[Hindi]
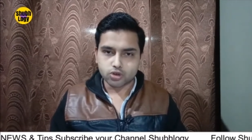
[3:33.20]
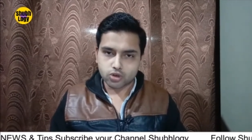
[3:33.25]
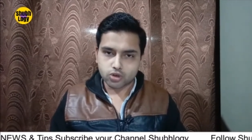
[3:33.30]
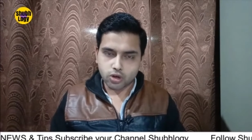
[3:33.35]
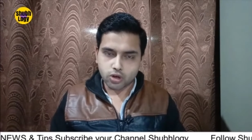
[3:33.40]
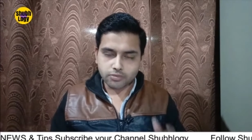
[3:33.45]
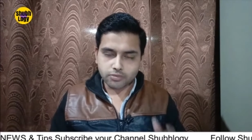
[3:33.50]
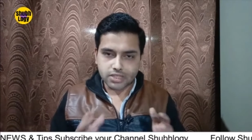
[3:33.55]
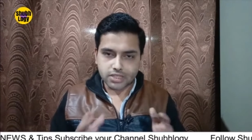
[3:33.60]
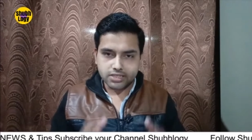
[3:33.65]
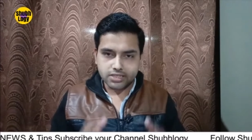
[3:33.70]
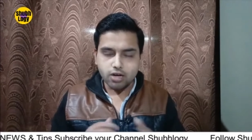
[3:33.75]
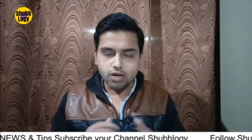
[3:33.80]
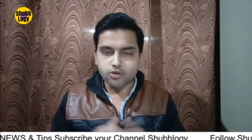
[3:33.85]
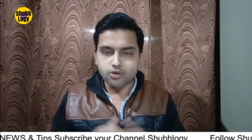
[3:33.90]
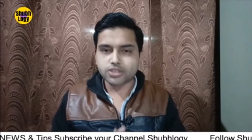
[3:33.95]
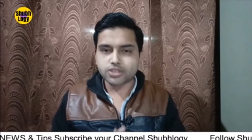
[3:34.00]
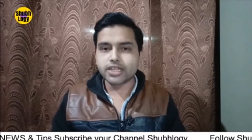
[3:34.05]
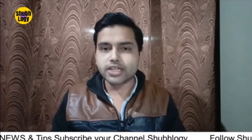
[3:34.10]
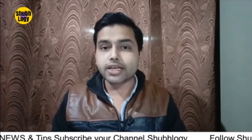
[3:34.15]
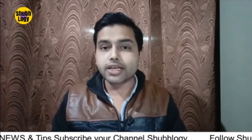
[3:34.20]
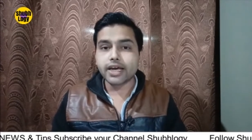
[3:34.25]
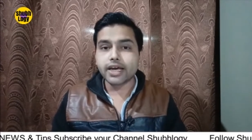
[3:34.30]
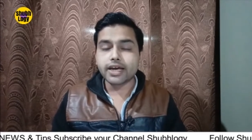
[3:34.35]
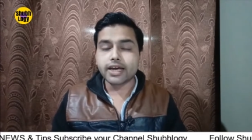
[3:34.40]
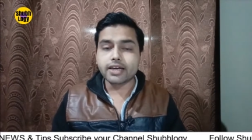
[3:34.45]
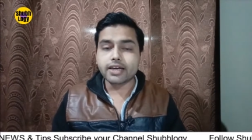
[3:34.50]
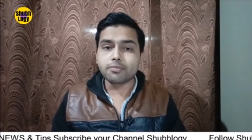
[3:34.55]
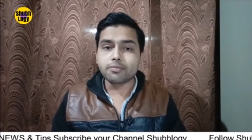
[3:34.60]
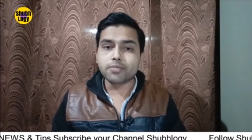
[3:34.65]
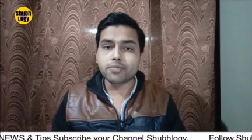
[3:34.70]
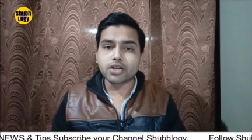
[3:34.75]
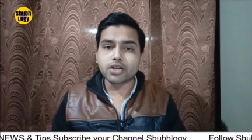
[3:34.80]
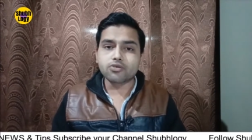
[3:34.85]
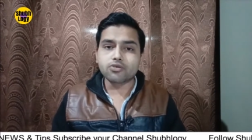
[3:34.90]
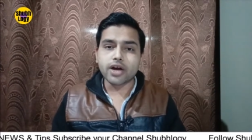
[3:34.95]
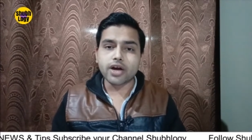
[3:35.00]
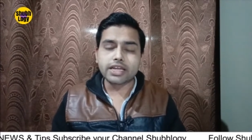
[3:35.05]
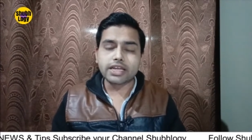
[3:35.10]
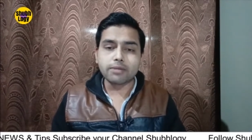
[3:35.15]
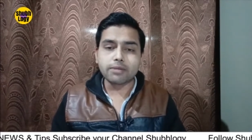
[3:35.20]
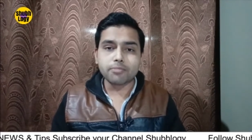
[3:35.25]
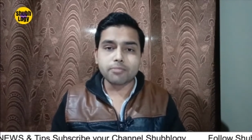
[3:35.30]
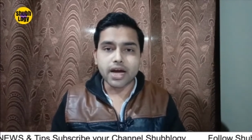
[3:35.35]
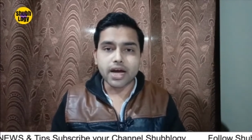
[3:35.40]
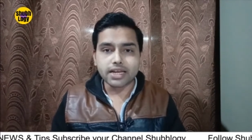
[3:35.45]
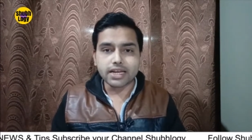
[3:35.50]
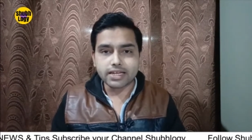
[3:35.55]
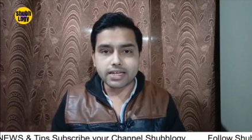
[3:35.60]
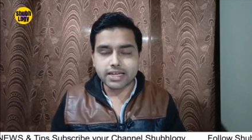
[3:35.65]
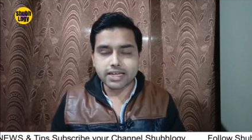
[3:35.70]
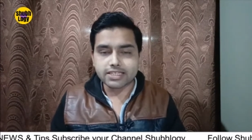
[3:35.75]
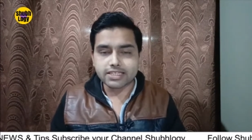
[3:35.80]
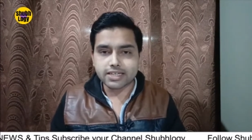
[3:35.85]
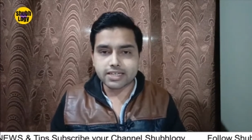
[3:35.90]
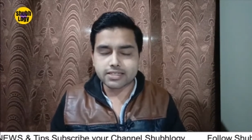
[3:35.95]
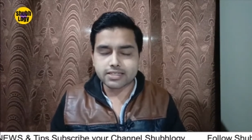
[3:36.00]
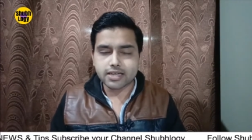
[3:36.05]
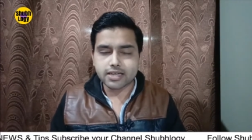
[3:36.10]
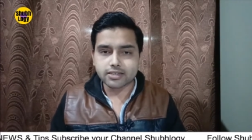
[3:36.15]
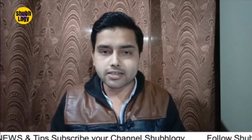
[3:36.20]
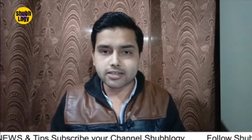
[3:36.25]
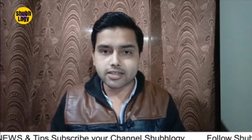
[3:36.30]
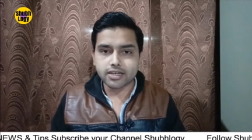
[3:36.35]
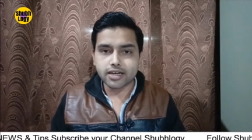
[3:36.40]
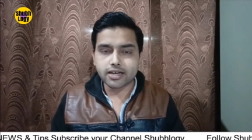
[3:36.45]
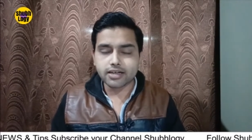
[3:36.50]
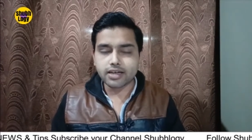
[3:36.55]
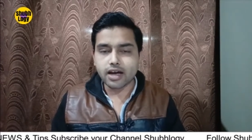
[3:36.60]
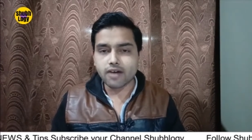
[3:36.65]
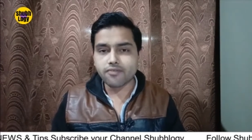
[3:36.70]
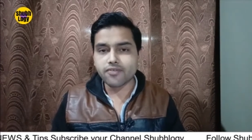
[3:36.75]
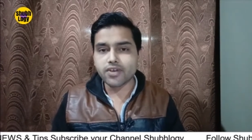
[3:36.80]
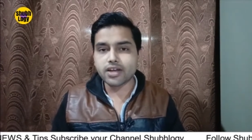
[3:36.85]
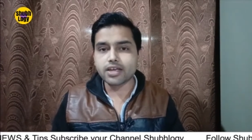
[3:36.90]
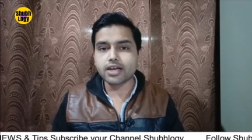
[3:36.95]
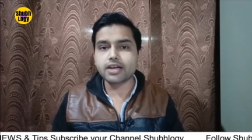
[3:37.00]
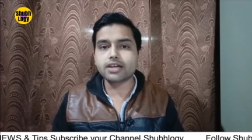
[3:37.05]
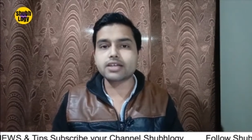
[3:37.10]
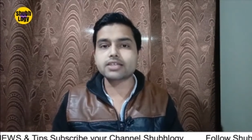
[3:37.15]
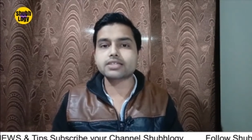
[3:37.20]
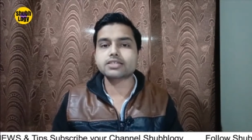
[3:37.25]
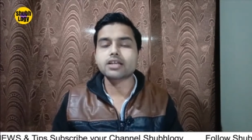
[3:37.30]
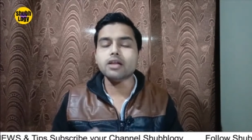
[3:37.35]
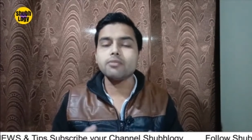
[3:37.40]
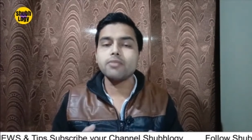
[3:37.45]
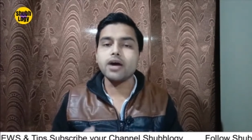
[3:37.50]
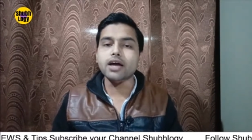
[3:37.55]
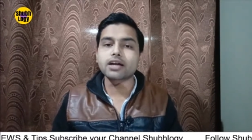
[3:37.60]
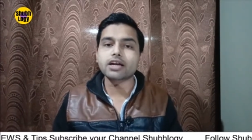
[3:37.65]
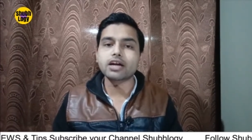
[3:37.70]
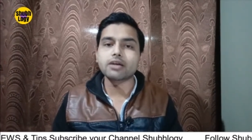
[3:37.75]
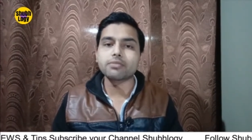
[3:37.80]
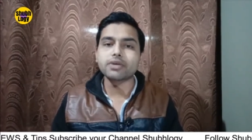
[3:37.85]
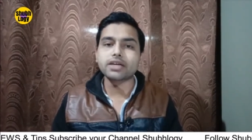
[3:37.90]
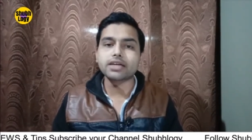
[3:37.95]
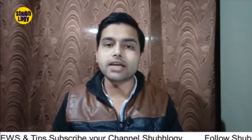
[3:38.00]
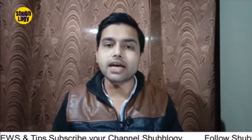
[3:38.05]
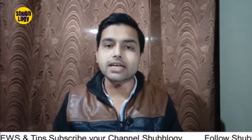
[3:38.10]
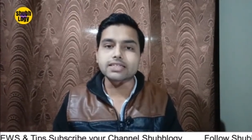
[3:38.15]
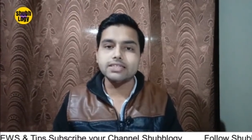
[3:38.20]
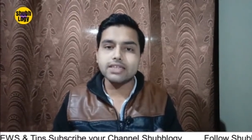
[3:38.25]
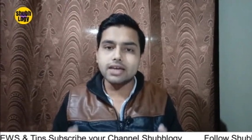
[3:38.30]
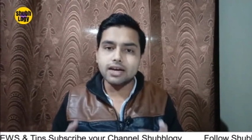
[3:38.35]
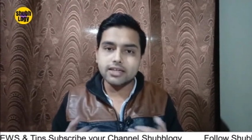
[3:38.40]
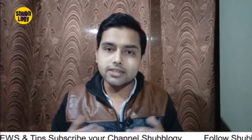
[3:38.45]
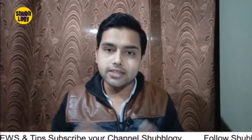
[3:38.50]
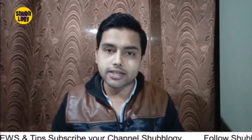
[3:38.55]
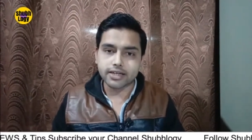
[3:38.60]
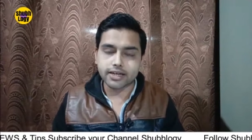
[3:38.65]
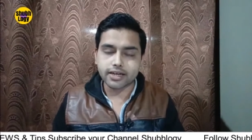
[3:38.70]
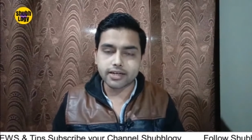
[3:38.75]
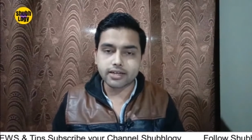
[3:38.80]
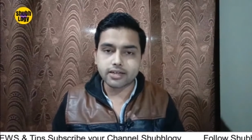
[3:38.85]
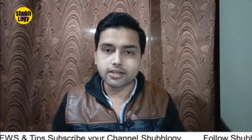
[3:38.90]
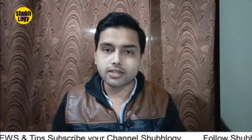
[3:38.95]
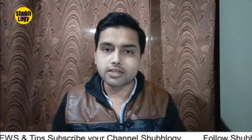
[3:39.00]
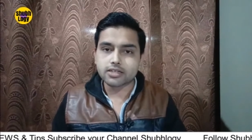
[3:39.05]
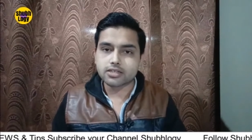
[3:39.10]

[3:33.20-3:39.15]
दोस्तों अब तीसरा क्वेश्चन ये है कि बिटकॉइन की माइनिंग कैसे की जाती है या फिर ये डिजिटल मार्केट में कैसे आते हैं